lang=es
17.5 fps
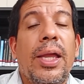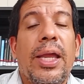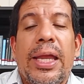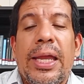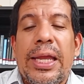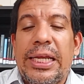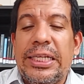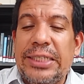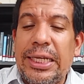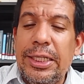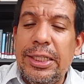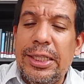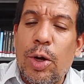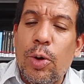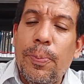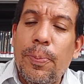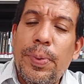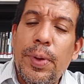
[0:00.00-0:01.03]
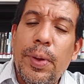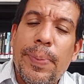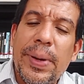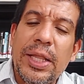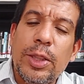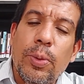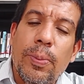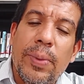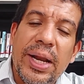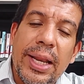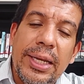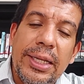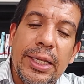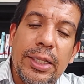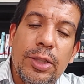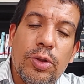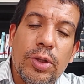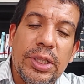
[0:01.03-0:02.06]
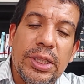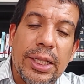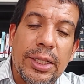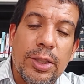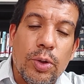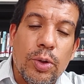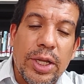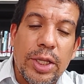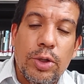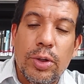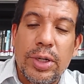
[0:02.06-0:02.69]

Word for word: y se interrumpió para tomar aliento en tanto que yo,